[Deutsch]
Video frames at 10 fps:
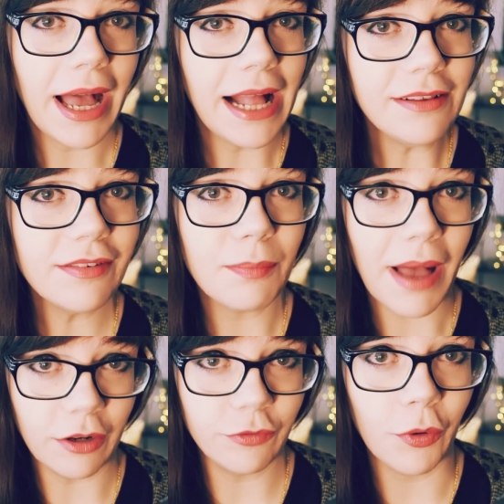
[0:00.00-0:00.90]
Als
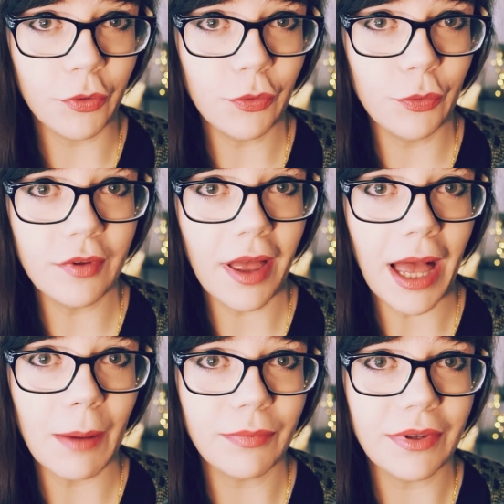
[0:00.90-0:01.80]
Smartphone-User
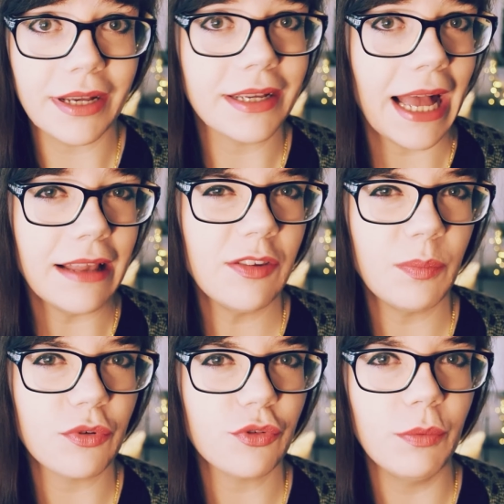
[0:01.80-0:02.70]
habt ihr
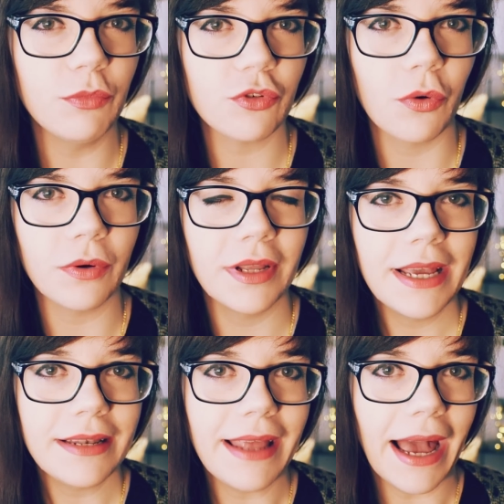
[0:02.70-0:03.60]
ganz bestimmt schon
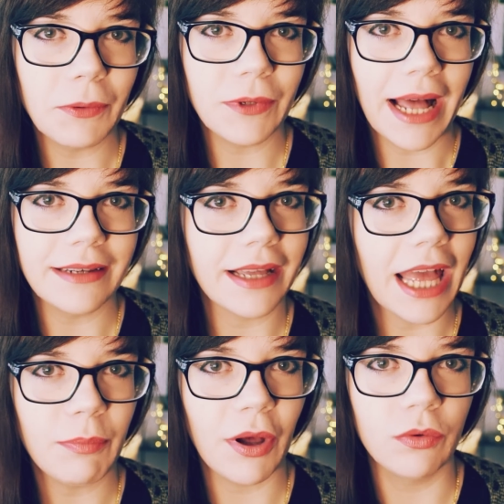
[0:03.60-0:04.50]
die ein oder
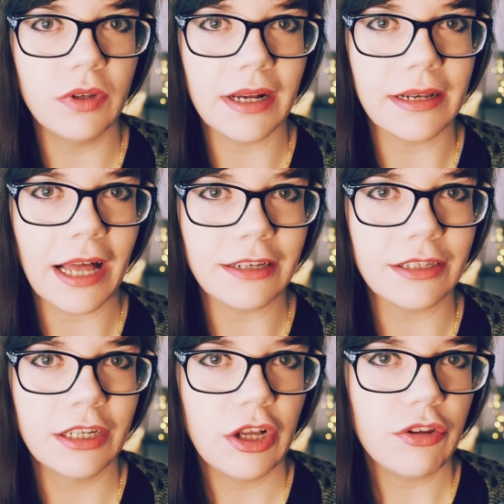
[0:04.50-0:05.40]
andere App heruntergeladen,